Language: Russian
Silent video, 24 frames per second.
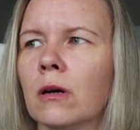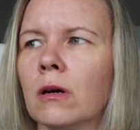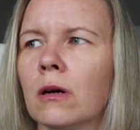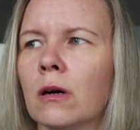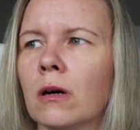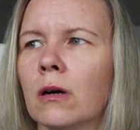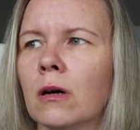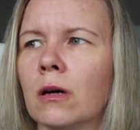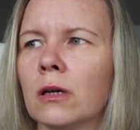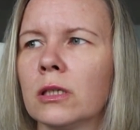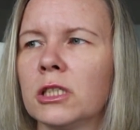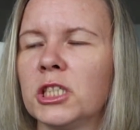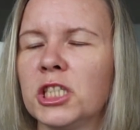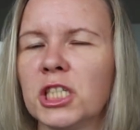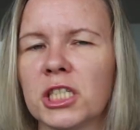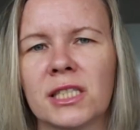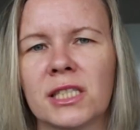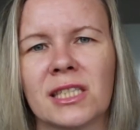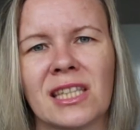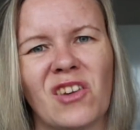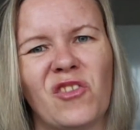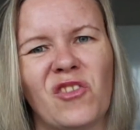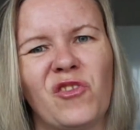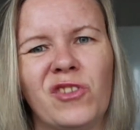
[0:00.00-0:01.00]
э,
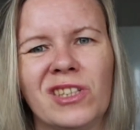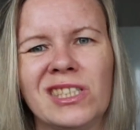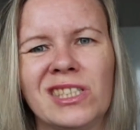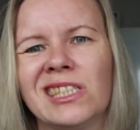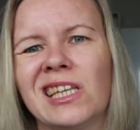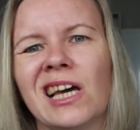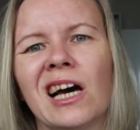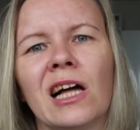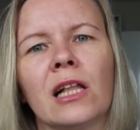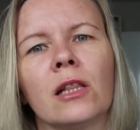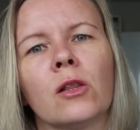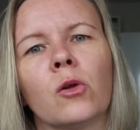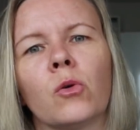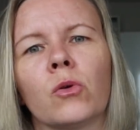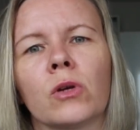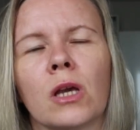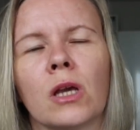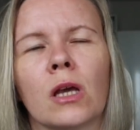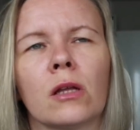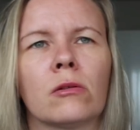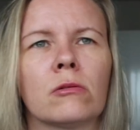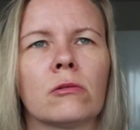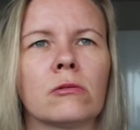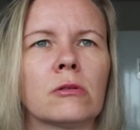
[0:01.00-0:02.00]
чистая
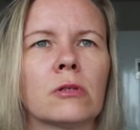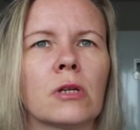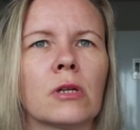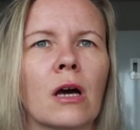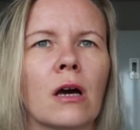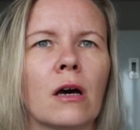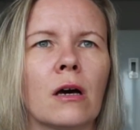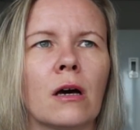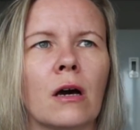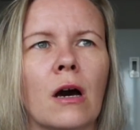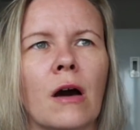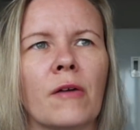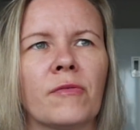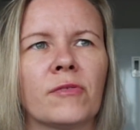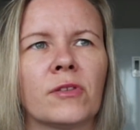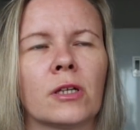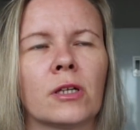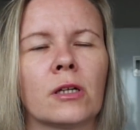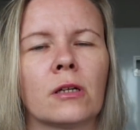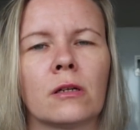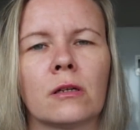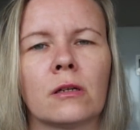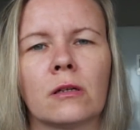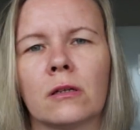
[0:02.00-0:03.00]
физиология, то есть а,
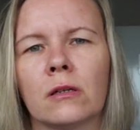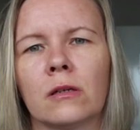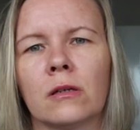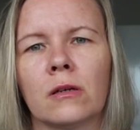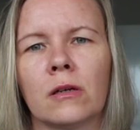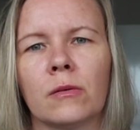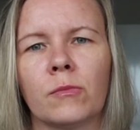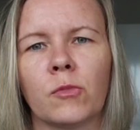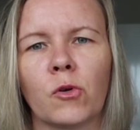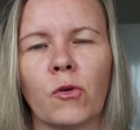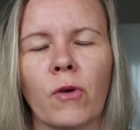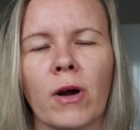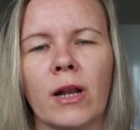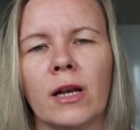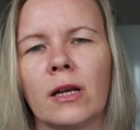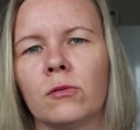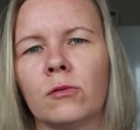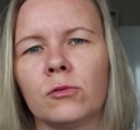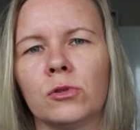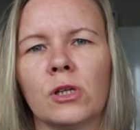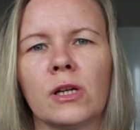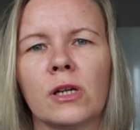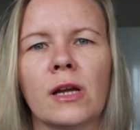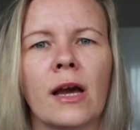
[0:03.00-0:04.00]
автор э,
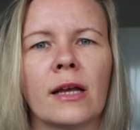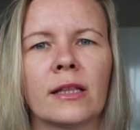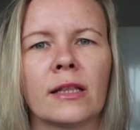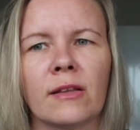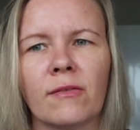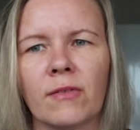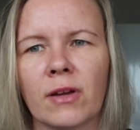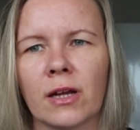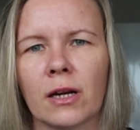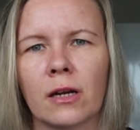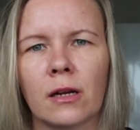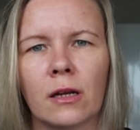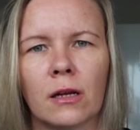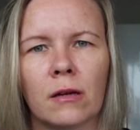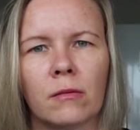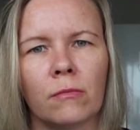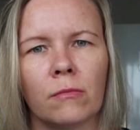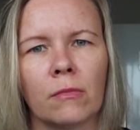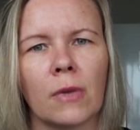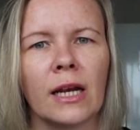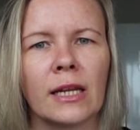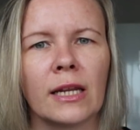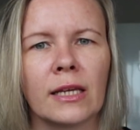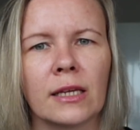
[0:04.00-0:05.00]
буквально уделяет, наверное,
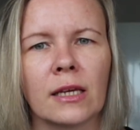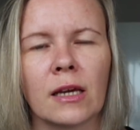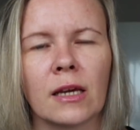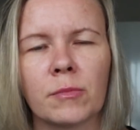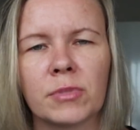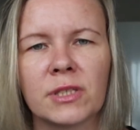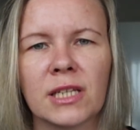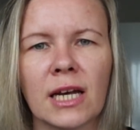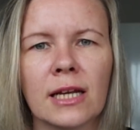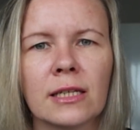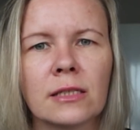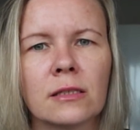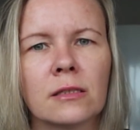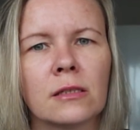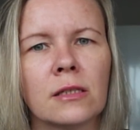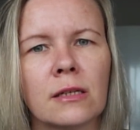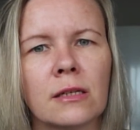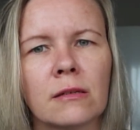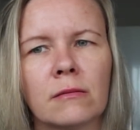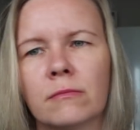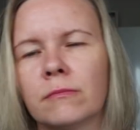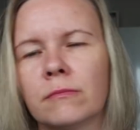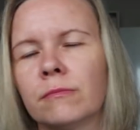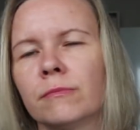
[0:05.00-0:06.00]
маленький абзац,
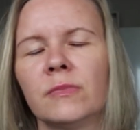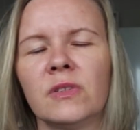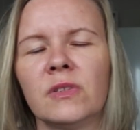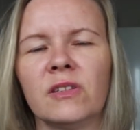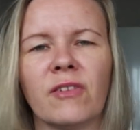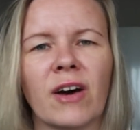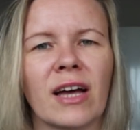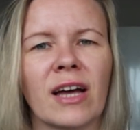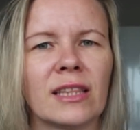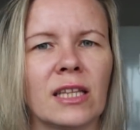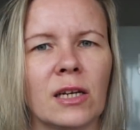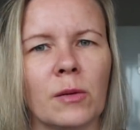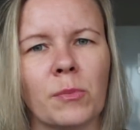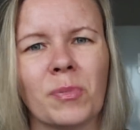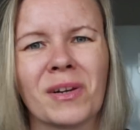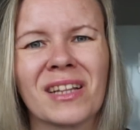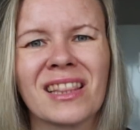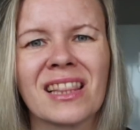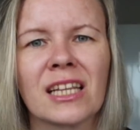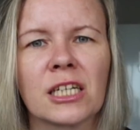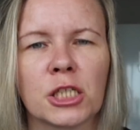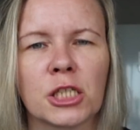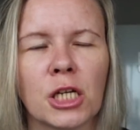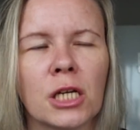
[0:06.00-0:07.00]
два-три
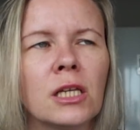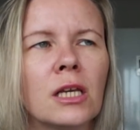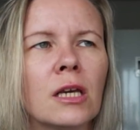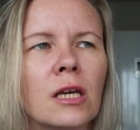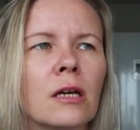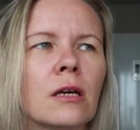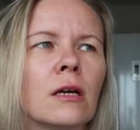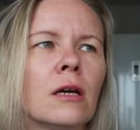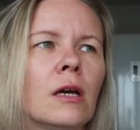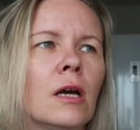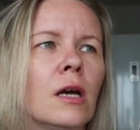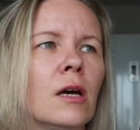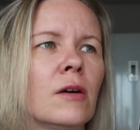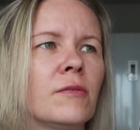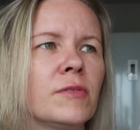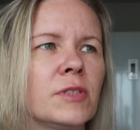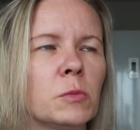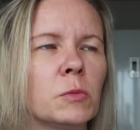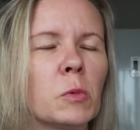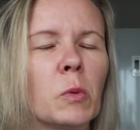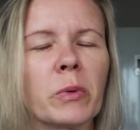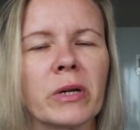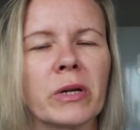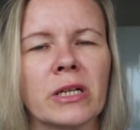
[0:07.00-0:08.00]
предложения
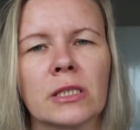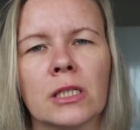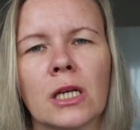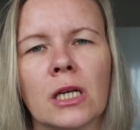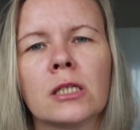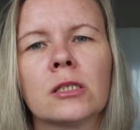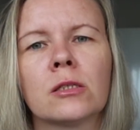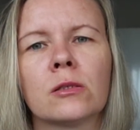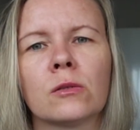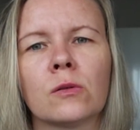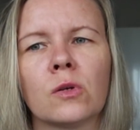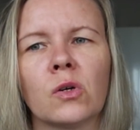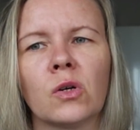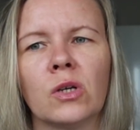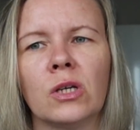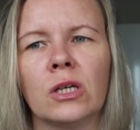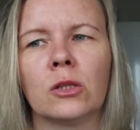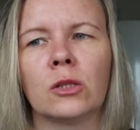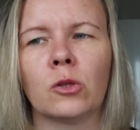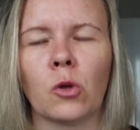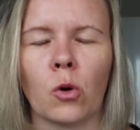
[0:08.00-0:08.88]
всему процессу, и